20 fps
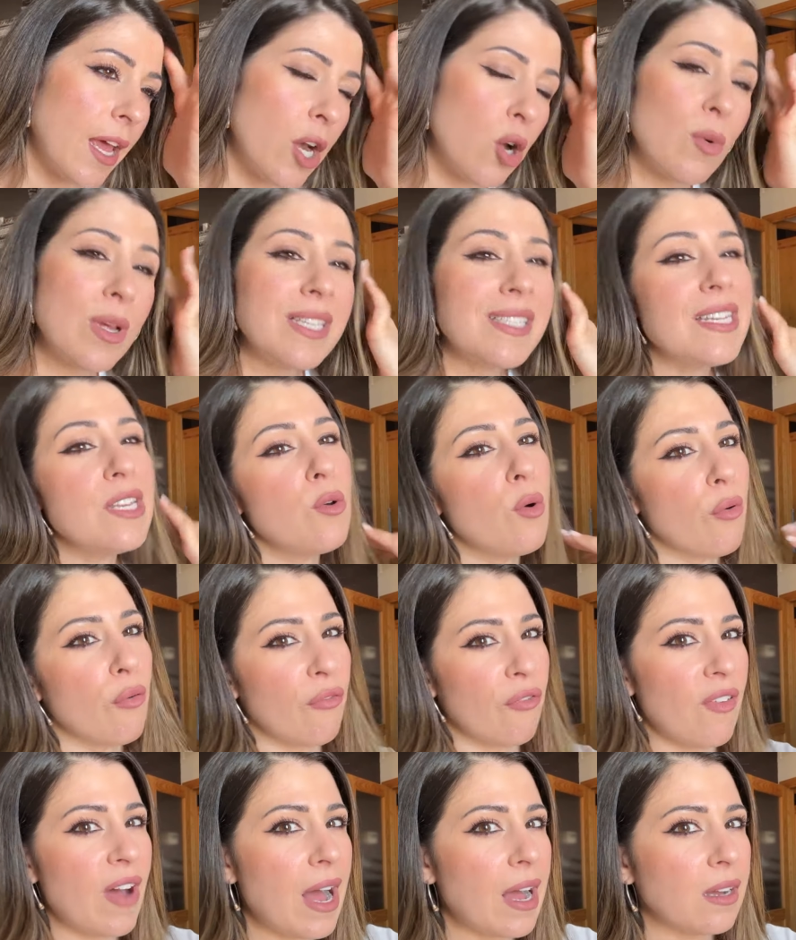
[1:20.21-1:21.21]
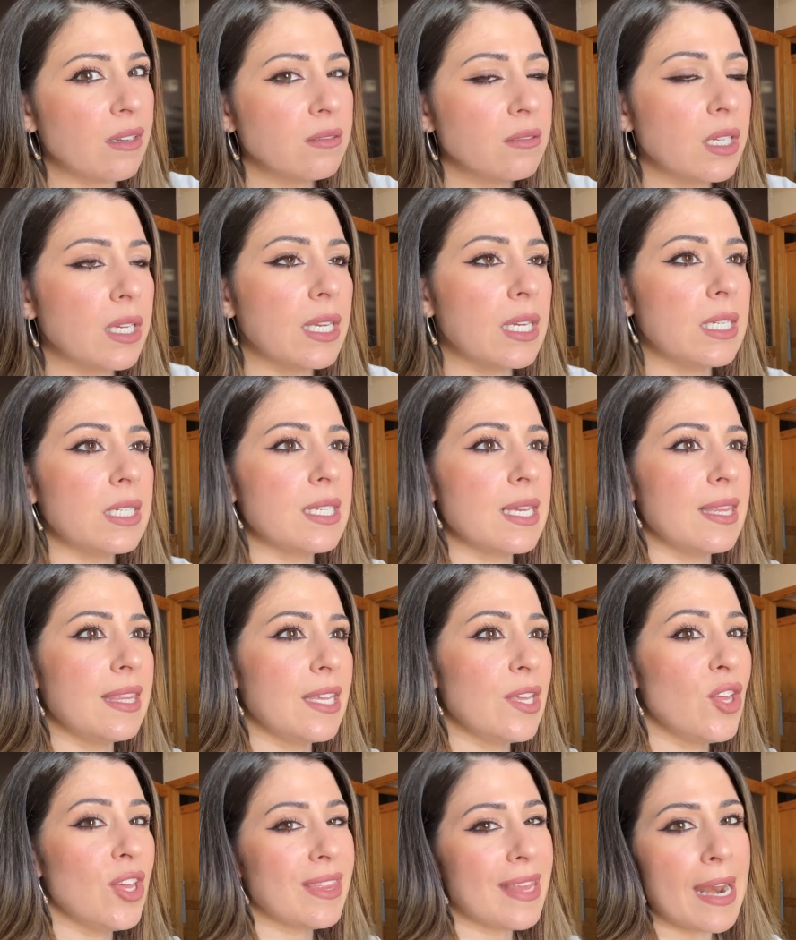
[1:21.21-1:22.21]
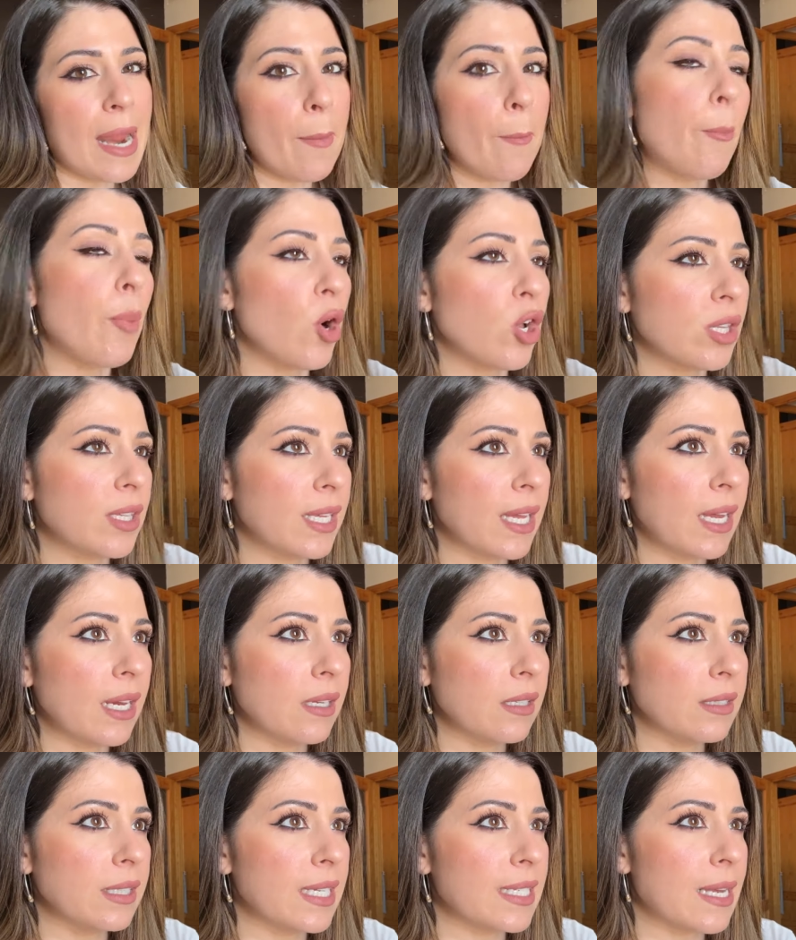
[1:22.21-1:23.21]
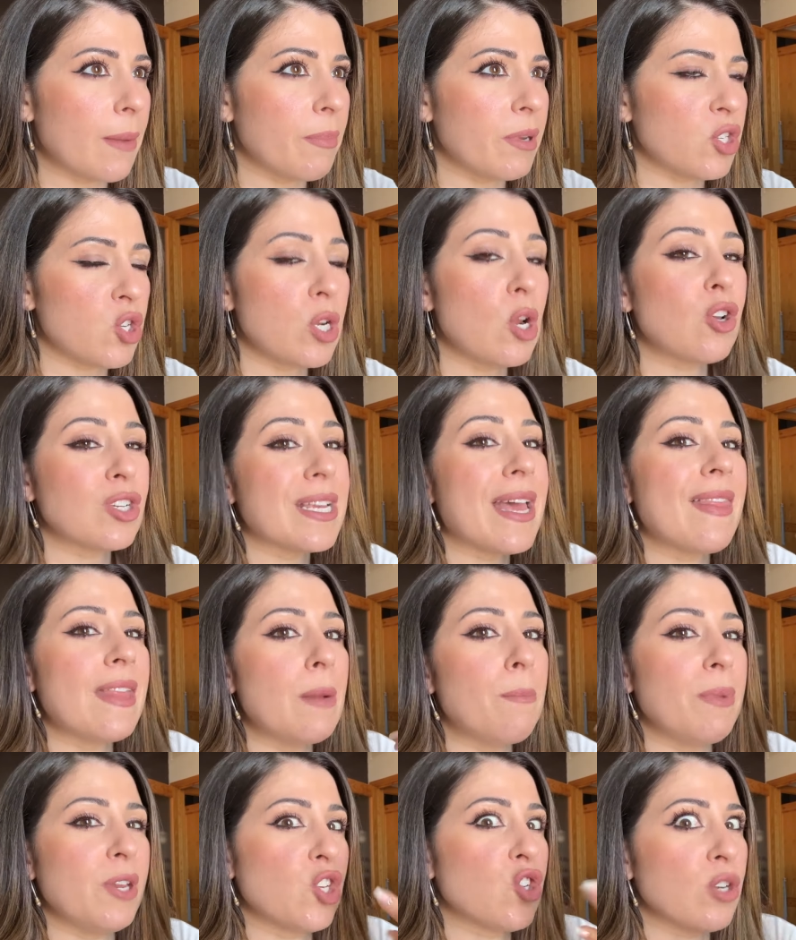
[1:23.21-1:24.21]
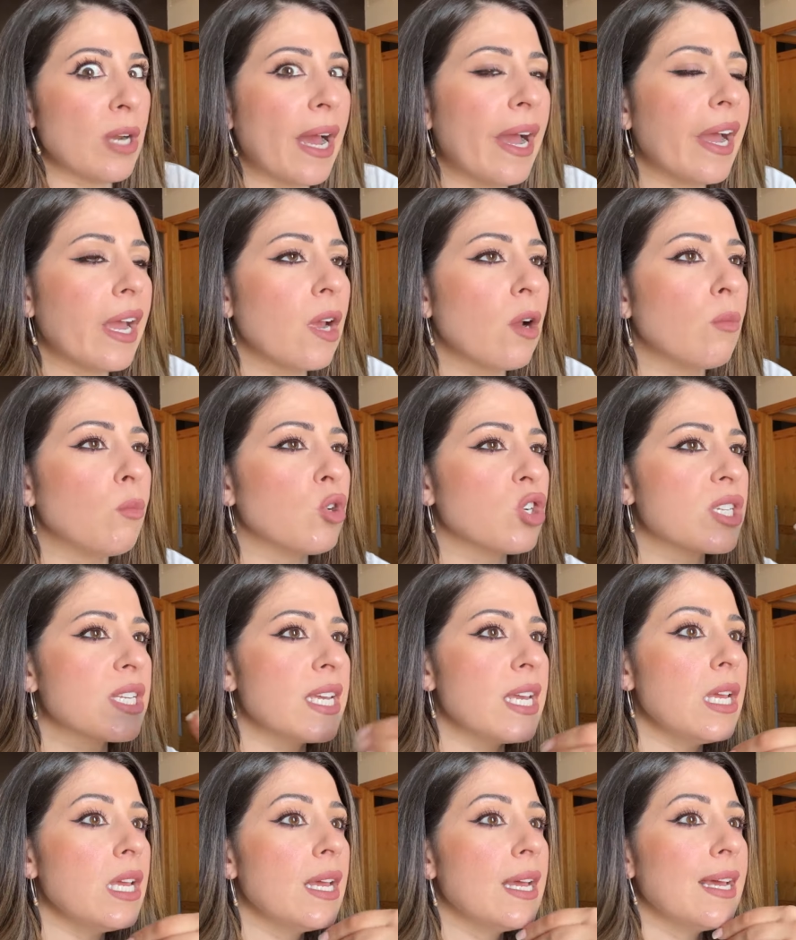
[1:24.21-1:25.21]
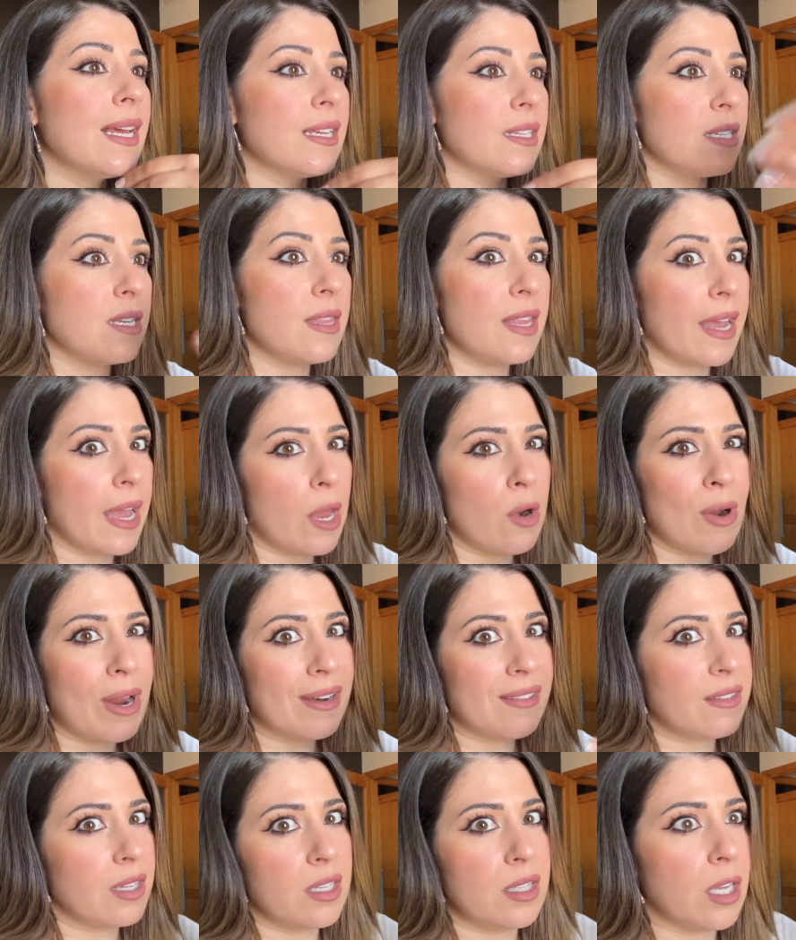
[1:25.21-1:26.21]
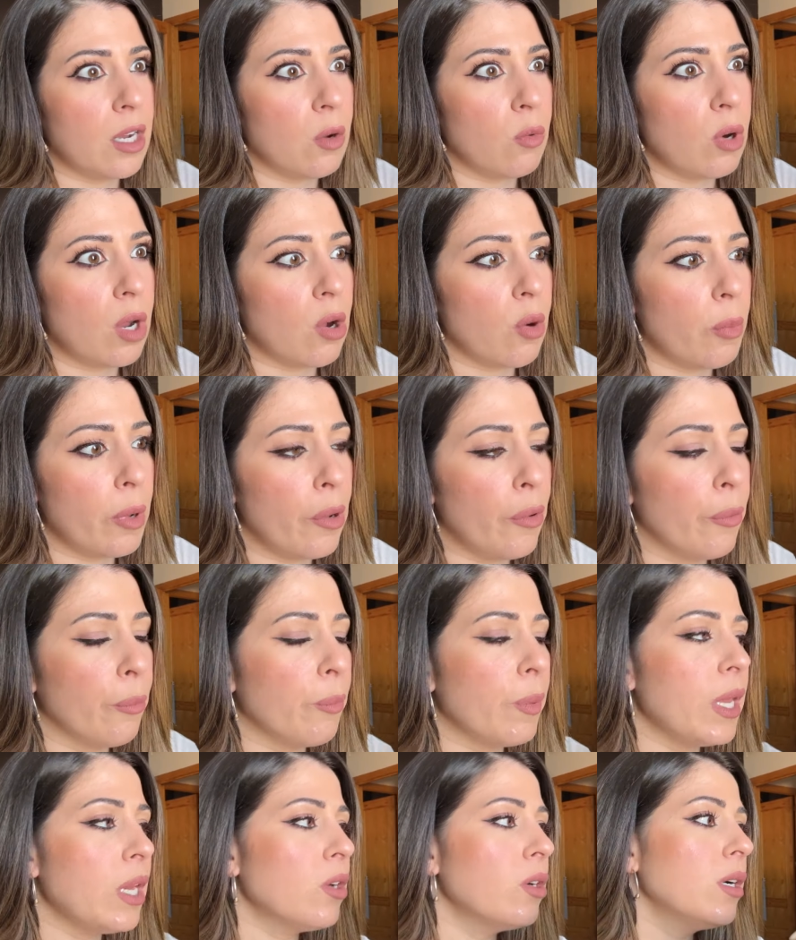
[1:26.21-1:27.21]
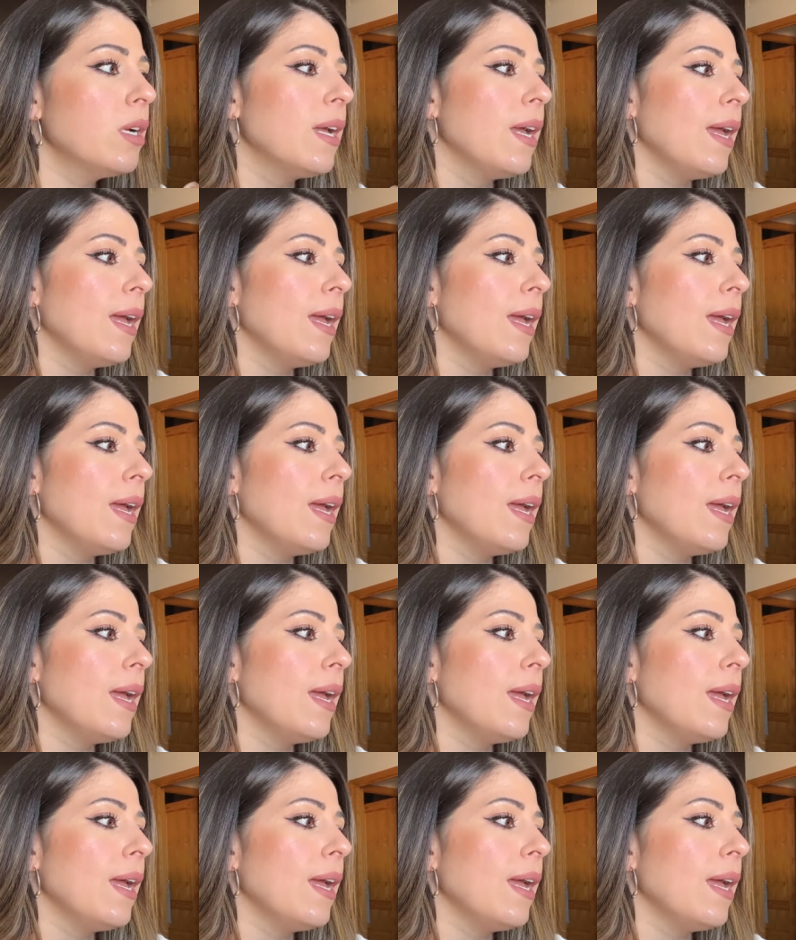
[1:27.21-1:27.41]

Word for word: No he sido fan en el sentido de tener póster de esa persona, o sea, del personaje como sí, sí de que era un artista como la copa de un pino,